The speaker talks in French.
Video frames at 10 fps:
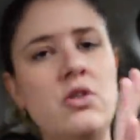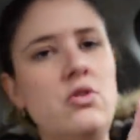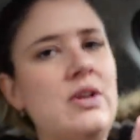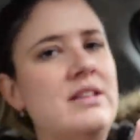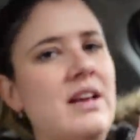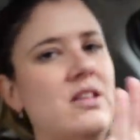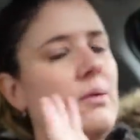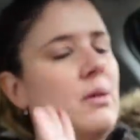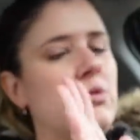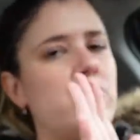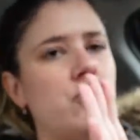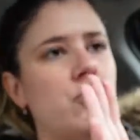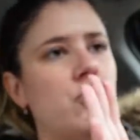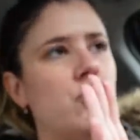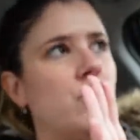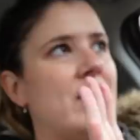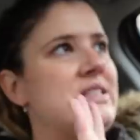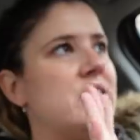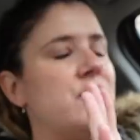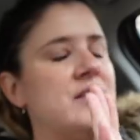que les tailles normalement sont
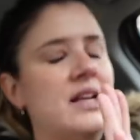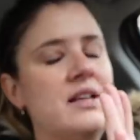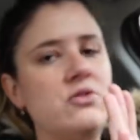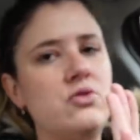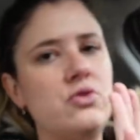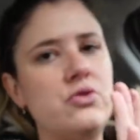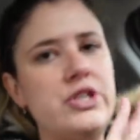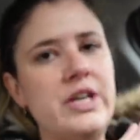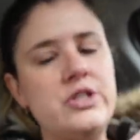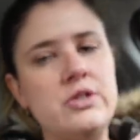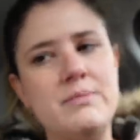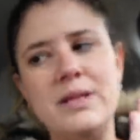assez fidèles à ce que je recherche.